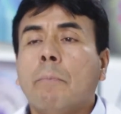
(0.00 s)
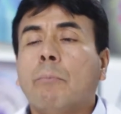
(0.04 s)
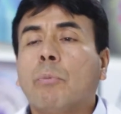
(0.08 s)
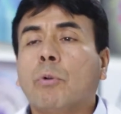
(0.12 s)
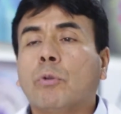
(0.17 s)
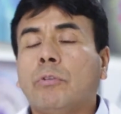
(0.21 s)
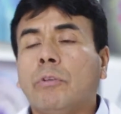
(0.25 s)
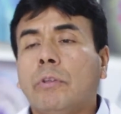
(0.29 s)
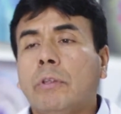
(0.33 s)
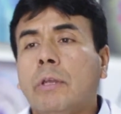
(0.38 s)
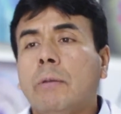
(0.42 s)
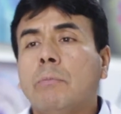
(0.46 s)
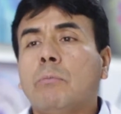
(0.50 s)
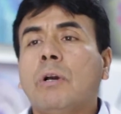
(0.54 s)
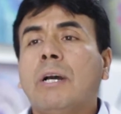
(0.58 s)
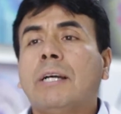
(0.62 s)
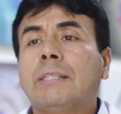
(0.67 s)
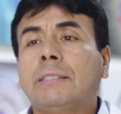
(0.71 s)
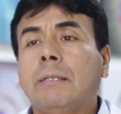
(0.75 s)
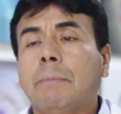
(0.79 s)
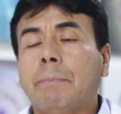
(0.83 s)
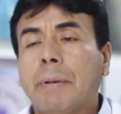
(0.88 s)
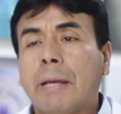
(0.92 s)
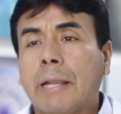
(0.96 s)
procedemos
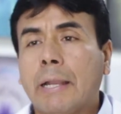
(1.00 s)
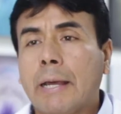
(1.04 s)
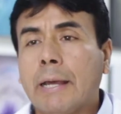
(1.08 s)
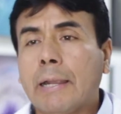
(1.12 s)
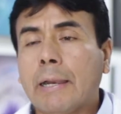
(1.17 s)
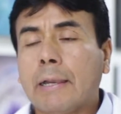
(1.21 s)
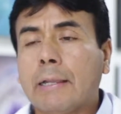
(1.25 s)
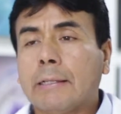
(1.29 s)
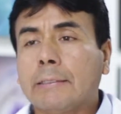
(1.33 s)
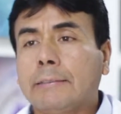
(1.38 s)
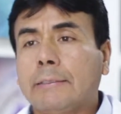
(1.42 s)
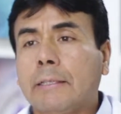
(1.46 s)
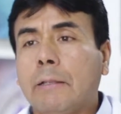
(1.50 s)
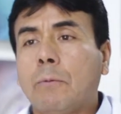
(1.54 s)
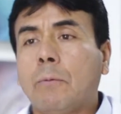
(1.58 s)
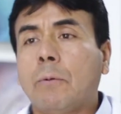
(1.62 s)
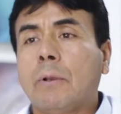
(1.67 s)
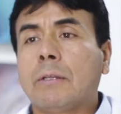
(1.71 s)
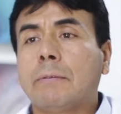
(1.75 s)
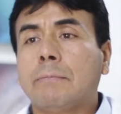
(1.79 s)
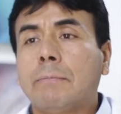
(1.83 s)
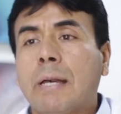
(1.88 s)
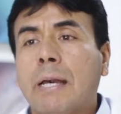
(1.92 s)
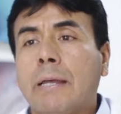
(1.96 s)
a separar las
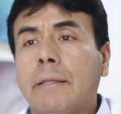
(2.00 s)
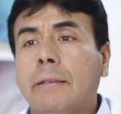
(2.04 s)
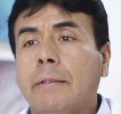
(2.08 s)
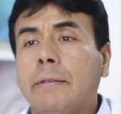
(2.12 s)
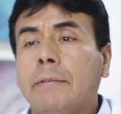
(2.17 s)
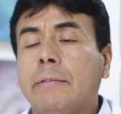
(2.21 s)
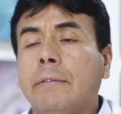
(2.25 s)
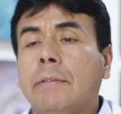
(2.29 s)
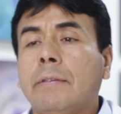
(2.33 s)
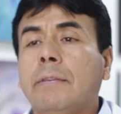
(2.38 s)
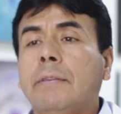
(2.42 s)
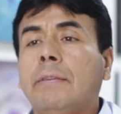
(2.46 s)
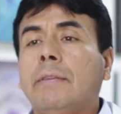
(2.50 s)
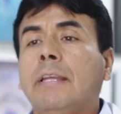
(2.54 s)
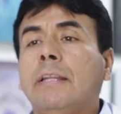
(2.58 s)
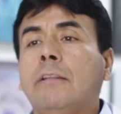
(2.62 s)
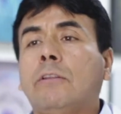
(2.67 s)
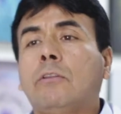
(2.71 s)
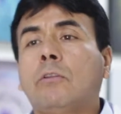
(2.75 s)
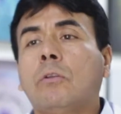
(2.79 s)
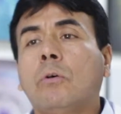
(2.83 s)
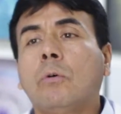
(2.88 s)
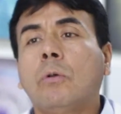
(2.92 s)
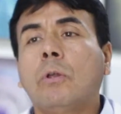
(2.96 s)
células madres de
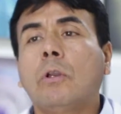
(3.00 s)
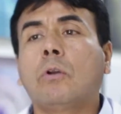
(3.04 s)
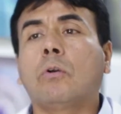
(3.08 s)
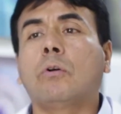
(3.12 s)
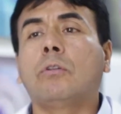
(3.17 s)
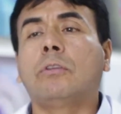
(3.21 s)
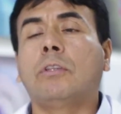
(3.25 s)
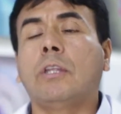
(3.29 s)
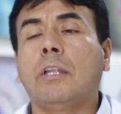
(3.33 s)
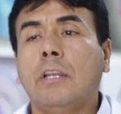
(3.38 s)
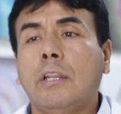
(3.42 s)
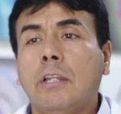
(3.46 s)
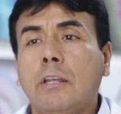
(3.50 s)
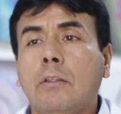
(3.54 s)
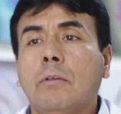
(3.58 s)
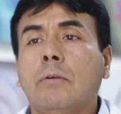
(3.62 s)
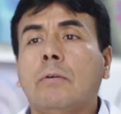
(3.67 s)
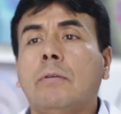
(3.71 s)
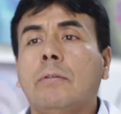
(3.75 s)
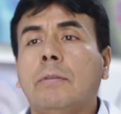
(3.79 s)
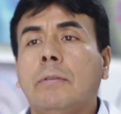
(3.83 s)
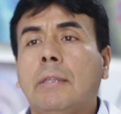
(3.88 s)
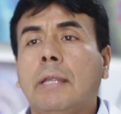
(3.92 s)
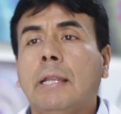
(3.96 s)
todo el
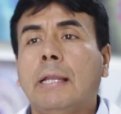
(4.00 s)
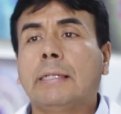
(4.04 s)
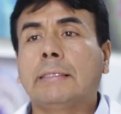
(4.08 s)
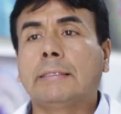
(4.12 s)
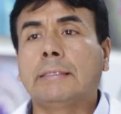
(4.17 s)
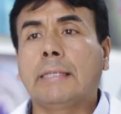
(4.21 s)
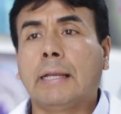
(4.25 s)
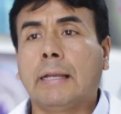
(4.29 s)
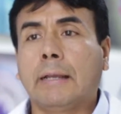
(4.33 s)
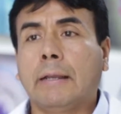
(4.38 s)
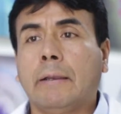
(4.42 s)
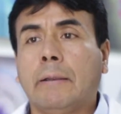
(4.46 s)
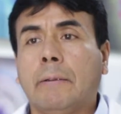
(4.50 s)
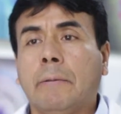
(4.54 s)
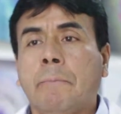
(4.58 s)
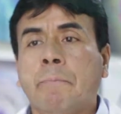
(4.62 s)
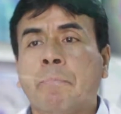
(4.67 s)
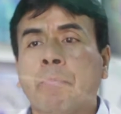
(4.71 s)
contenido de la sangre.